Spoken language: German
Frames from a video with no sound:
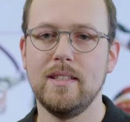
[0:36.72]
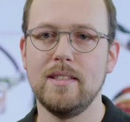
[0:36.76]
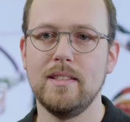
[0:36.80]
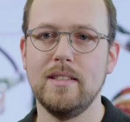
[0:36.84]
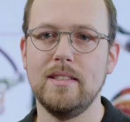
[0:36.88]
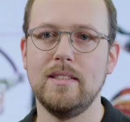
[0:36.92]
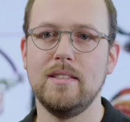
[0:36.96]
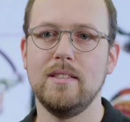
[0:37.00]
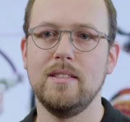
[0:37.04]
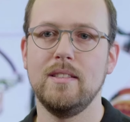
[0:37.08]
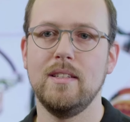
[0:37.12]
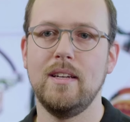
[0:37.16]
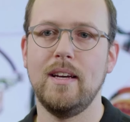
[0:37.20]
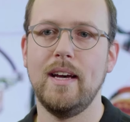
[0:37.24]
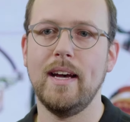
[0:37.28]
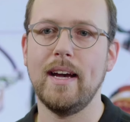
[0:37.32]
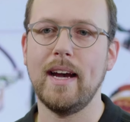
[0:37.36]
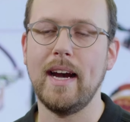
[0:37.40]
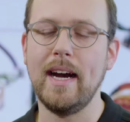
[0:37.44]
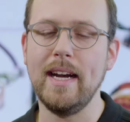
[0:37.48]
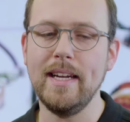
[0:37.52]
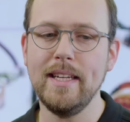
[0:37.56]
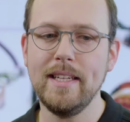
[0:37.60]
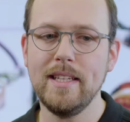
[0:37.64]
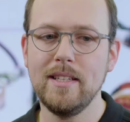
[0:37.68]
Das
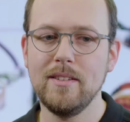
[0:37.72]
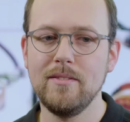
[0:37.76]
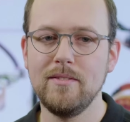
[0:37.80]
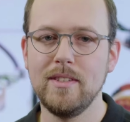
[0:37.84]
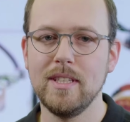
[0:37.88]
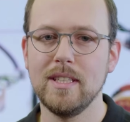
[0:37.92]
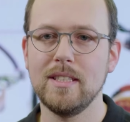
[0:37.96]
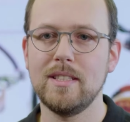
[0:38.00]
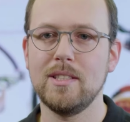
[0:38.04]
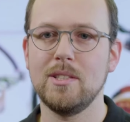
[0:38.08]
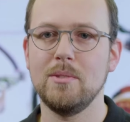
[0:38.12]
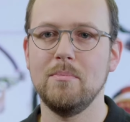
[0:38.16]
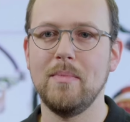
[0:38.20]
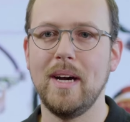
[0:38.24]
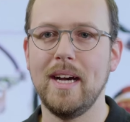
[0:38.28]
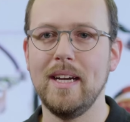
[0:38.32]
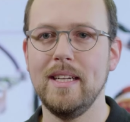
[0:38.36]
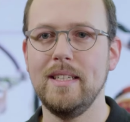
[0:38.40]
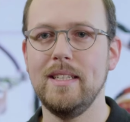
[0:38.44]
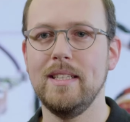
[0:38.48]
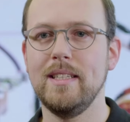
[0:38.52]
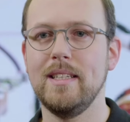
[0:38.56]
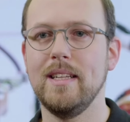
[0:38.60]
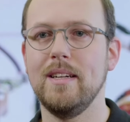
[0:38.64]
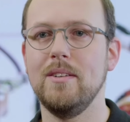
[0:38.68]
erreichen wir zum
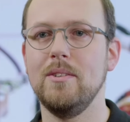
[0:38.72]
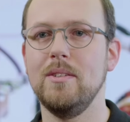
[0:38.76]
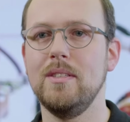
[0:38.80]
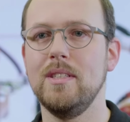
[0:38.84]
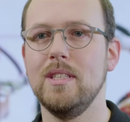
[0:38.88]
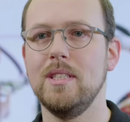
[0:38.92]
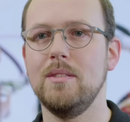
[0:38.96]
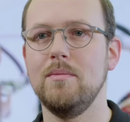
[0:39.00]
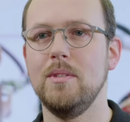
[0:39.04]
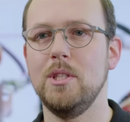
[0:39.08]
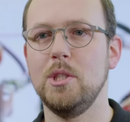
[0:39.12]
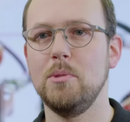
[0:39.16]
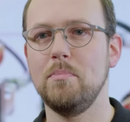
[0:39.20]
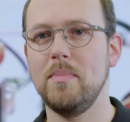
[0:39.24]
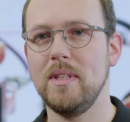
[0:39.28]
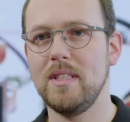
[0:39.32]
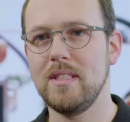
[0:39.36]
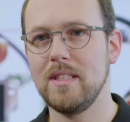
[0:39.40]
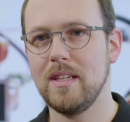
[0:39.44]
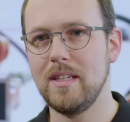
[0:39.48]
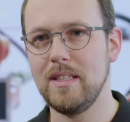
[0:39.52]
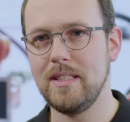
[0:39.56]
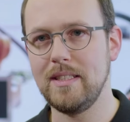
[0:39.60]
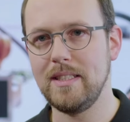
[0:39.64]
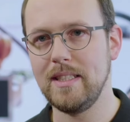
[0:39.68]
einen dadurch, dass wir einen
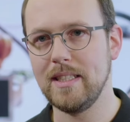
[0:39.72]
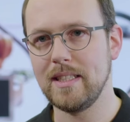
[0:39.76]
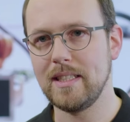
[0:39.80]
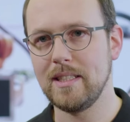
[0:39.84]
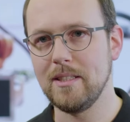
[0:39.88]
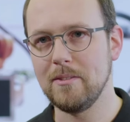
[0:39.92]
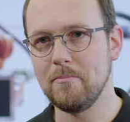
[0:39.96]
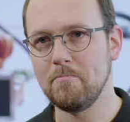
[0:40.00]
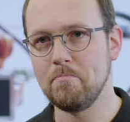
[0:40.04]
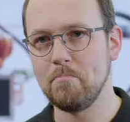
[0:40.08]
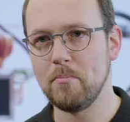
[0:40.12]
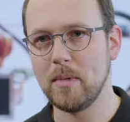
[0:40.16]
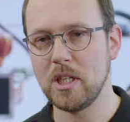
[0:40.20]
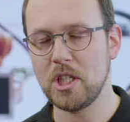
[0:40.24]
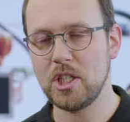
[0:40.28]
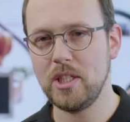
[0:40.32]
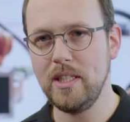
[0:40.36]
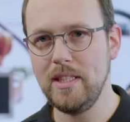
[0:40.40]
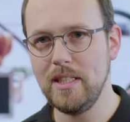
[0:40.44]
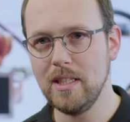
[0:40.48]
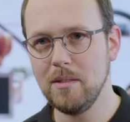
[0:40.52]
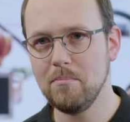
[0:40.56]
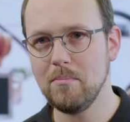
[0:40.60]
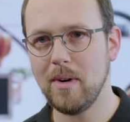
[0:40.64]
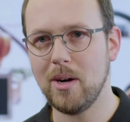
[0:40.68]
spezialisierten
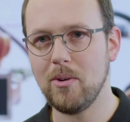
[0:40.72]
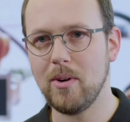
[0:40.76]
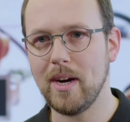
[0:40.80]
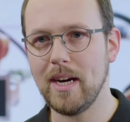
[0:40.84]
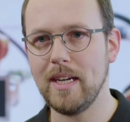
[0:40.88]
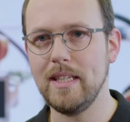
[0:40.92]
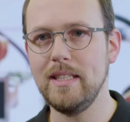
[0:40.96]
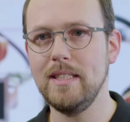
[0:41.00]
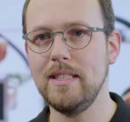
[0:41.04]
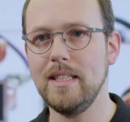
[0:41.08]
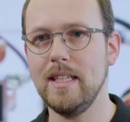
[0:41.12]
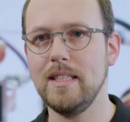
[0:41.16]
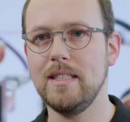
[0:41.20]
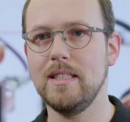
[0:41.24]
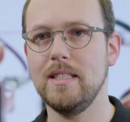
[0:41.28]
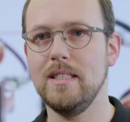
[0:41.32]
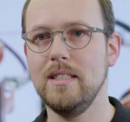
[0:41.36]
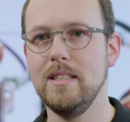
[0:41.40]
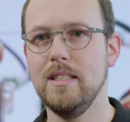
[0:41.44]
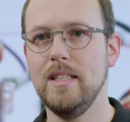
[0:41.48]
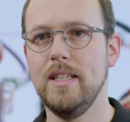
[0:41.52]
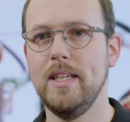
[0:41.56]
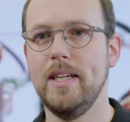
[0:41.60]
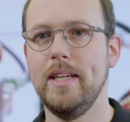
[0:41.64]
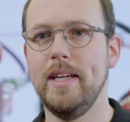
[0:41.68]
Maschinenbau
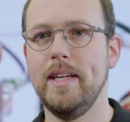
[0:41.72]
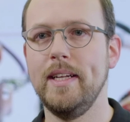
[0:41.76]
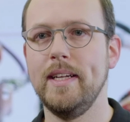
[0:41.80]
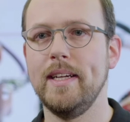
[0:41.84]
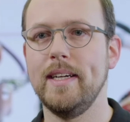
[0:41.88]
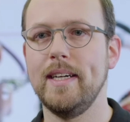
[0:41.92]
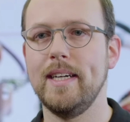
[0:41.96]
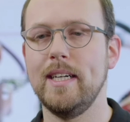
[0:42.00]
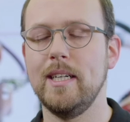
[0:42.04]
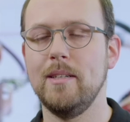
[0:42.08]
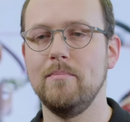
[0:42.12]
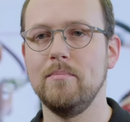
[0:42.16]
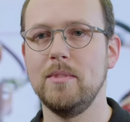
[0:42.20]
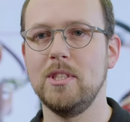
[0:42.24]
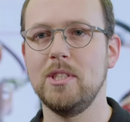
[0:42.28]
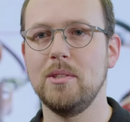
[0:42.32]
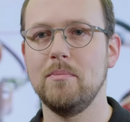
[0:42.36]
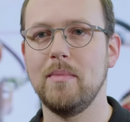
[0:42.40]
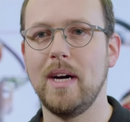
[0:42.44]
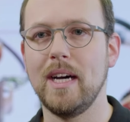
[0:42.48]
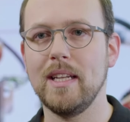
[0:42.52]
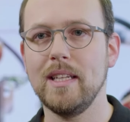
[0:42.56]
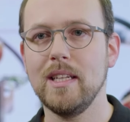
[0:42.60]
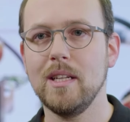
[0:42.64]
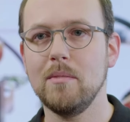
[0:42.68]
einsetzen. Ähm,
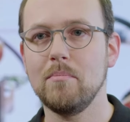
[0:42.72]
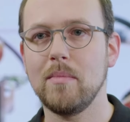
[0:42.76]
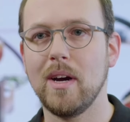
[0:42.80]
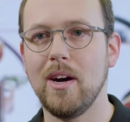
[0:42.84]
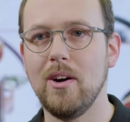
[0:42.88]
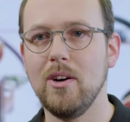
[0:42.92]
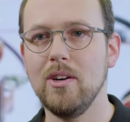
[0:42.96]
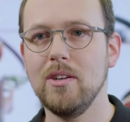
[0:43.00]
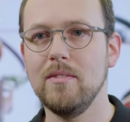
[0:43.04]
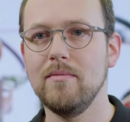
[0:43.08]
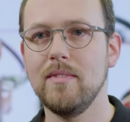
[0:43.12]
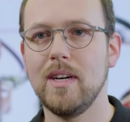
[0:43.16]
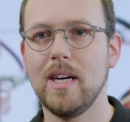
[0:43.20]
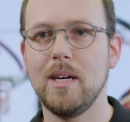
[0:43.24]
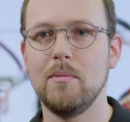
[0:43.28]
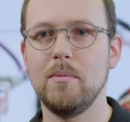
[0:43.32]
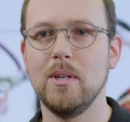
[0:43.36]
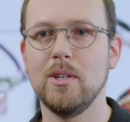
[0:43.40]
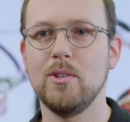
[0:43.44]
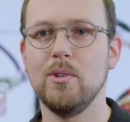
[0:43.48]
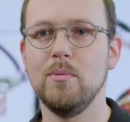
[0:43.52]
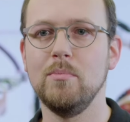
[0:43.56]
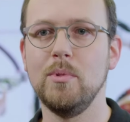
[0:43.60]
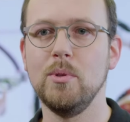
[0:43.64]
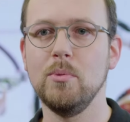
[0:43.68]
zum anderen brauchen wir
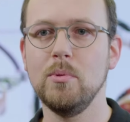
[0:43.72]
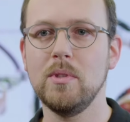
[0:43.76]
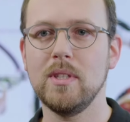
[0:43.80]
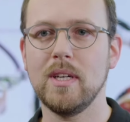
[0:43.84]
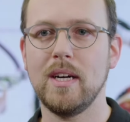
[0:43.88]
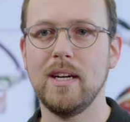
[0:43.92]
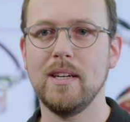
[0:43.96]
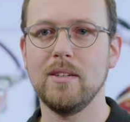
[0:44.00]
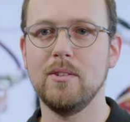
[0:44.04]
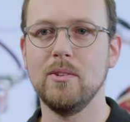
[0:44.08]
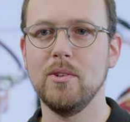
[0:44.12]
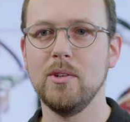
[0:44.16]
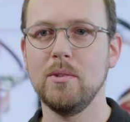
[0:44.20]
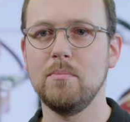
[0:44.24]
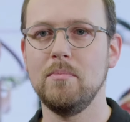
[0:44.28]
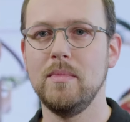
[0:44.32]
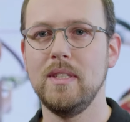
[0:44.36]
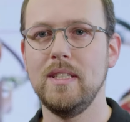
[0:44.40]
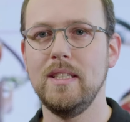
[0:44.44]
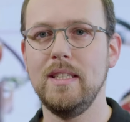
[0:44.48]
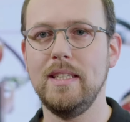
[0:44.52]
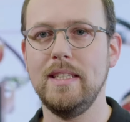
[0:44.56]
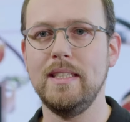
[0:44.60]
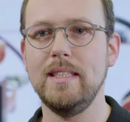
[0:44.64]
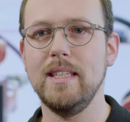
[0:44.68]
aber
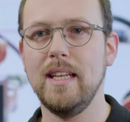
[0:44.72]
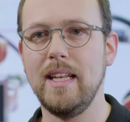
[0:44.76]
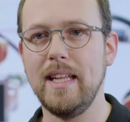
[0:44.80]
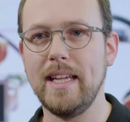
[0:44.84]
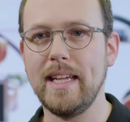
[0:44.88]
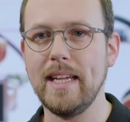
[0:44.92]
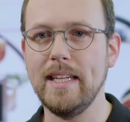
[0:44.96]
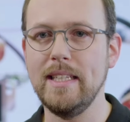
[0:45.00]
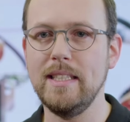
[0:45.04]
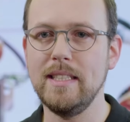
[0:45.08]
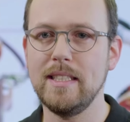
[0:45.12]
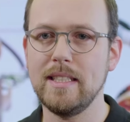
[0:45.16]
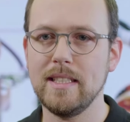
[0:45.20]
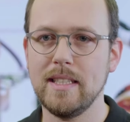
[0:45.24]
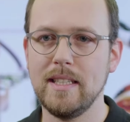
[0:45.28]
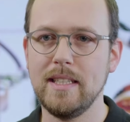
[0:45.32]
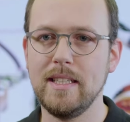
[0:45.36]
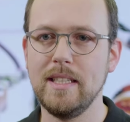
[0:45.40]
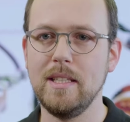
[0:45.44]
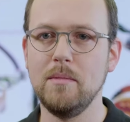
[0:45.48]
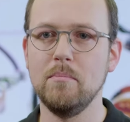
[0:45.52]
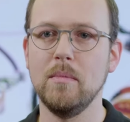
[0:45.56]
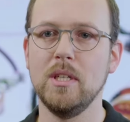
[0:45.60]
Computeralgorithmen, die Intelligenz in die